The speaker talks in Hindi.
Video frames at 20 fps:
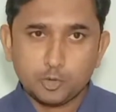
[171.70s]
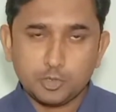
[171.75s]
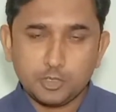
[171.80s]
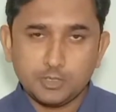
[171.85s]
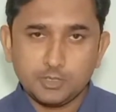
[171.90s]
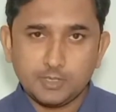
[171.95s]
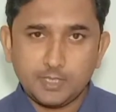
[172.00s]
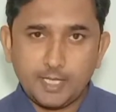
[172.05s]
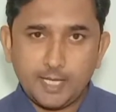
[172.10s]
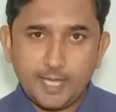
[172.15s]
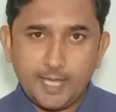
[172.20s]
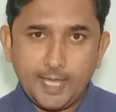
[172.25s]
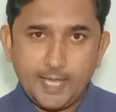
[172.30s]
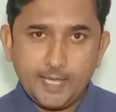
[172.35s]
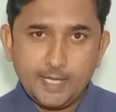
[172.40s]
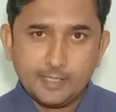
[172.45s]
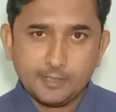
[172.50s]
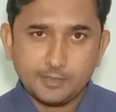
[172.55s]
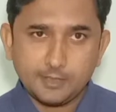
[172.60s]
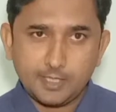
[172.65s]
जो चीज़ें
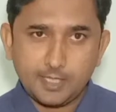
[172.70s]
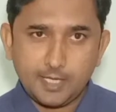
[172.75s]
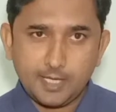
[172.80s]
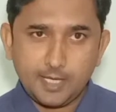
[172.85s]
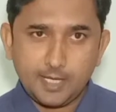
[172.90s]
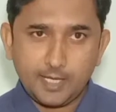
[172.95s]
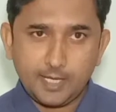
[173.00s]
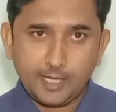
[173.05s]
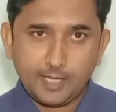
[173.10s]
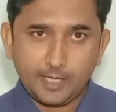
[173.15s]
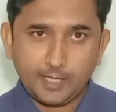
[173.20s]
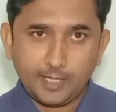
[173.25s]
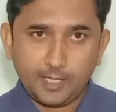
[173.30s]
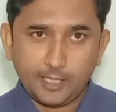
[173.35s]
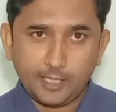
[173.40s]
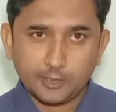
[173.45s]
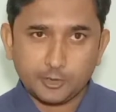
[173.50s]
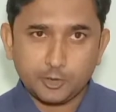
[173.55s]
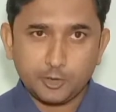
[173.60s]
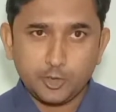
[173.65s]
हैं ये एक
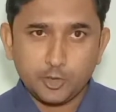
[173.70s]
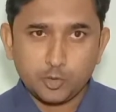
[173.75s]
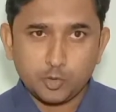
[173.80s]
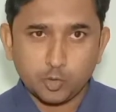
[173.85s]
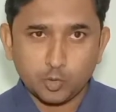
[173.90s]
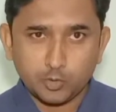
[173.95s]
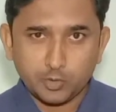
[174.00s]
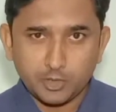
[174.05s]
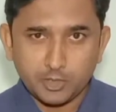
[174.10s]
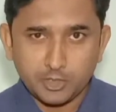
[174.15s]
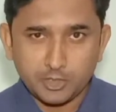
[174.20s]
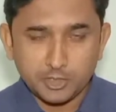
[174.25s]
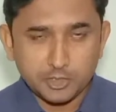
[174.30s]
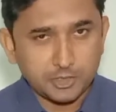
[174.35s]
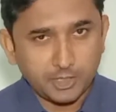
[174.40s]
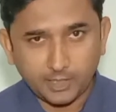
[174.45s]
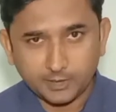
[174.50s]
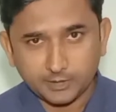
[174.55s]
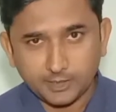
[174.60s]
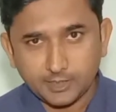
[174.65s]
अच्छी झोटी की
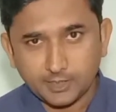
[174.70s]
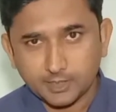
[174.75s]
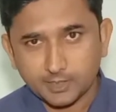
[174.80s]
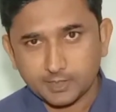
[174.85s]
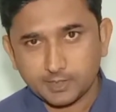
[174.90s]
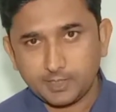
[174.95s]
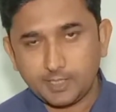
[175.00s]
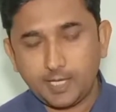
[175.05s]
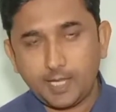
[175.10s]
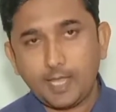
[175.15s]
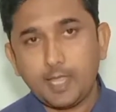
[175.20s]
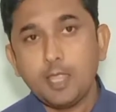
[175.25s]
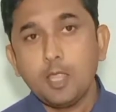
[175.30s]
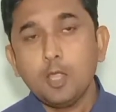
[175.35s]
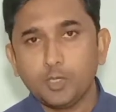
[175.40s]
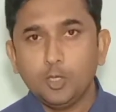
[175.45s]
निशानदेही करती हैं